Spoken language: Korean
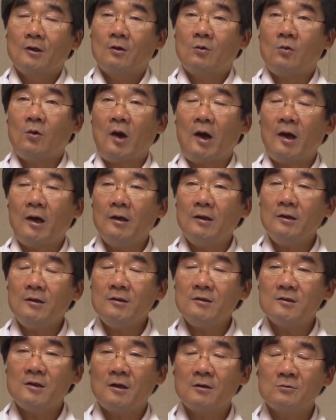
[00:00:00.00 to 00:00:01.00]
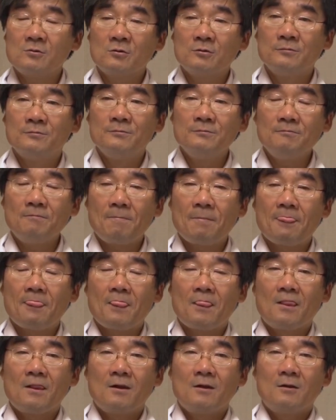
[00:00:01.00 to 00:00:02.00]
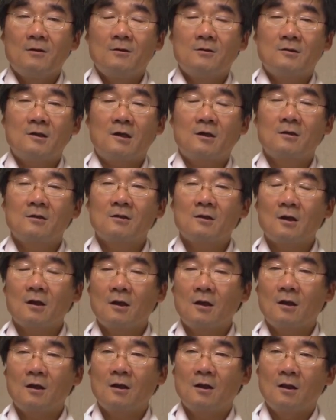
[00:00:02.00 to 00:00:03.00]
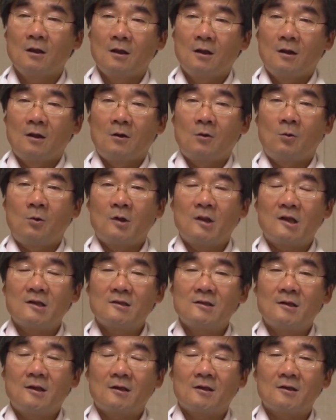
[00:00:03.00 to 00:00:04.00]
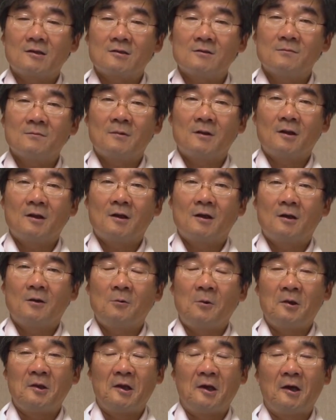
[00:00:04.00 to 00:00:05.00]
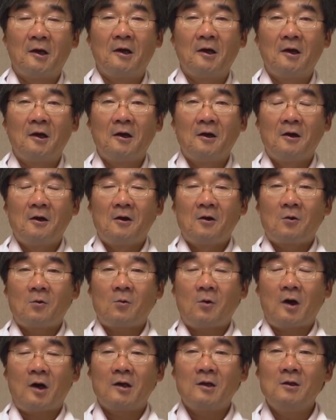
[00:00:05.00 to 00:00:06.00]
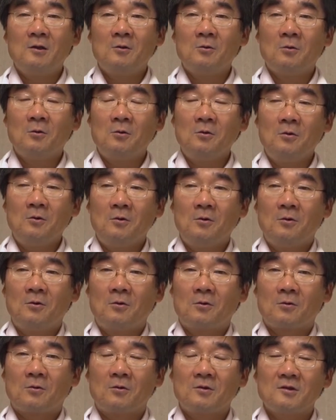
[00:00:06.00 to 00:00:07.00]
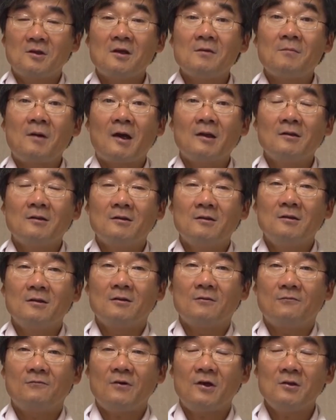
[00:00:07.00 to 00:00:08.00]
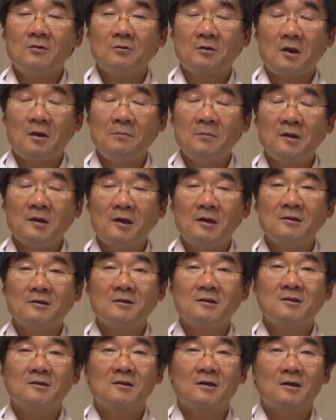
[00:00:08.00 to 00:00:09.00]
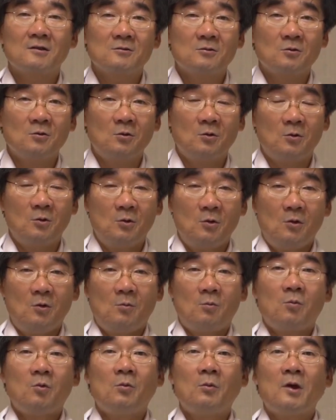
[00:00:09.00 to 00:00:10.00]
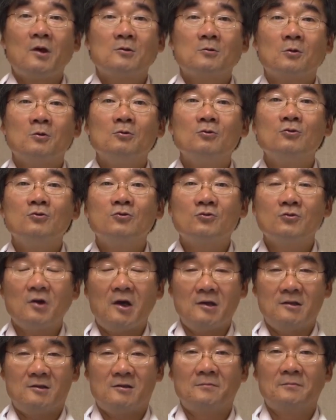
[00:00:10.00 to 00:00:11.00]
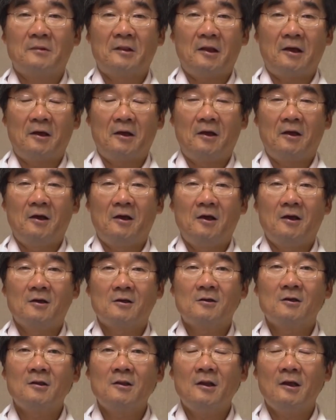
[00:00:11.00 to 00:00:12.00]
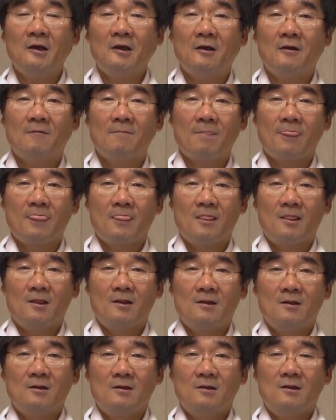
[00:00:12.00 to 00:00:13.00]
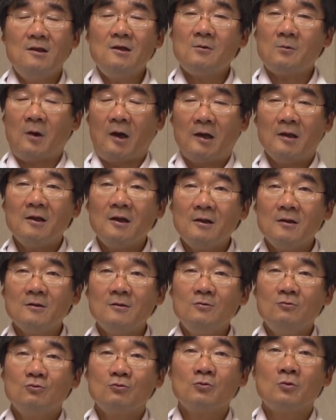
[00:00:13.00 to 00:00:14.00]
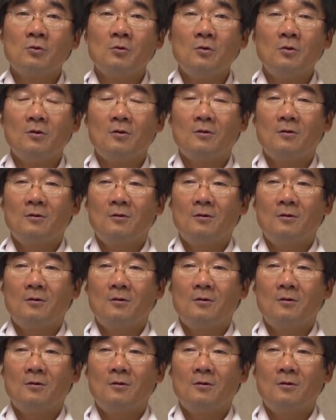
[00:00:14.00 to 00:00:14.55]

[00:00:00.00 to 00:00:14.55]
과일은 제가 조금 제가 그렇게 권하지는 않겠습니다. 왜냐? 과일도 굉장히 많은 파이토 케미칼들이 있어가지고 몸에 좋을 수가 있습니다. 그런데 이 과일에는 유독